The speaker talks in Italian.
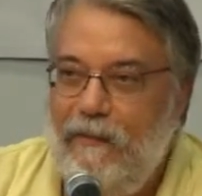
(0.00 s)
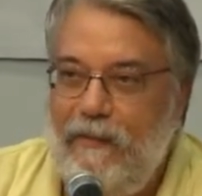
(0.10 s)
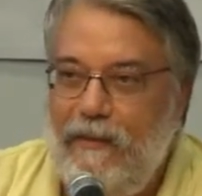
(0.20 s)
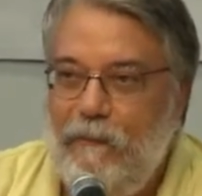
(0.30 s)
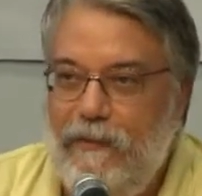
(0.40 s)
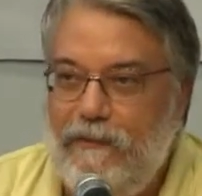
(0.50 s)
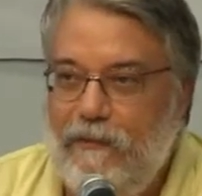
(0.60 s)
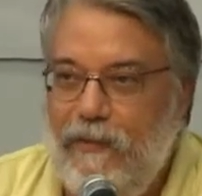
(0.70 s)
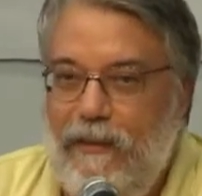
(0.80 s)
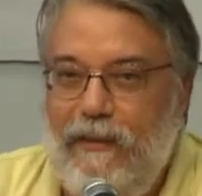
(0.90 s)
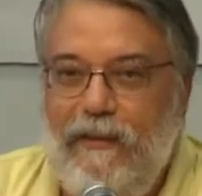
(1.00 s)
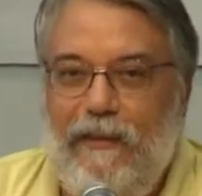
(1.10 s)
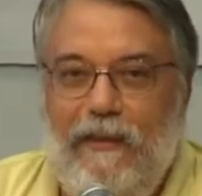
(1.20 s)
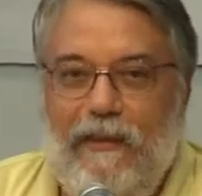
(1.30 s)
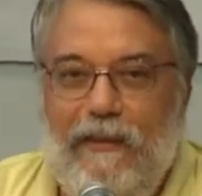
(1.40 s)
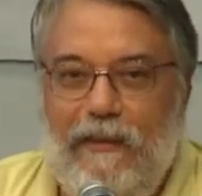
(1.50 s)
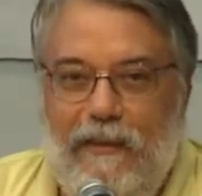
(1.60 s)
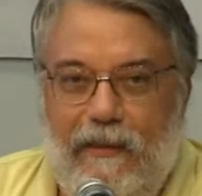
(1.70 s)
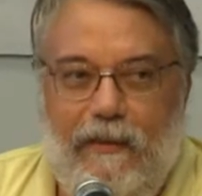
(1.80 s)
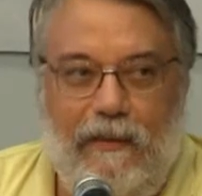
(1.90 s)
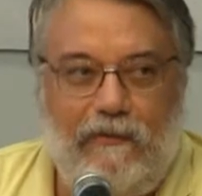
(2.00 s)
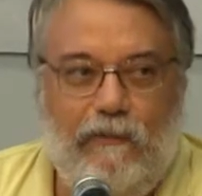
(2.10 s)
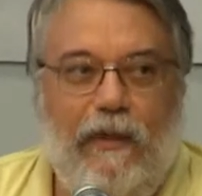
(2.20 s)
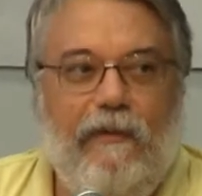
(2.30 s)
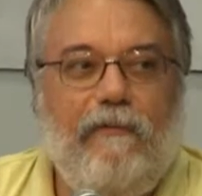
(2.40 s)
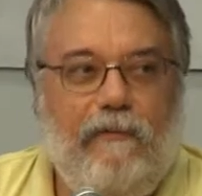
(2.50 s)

non è questa eh, in sé,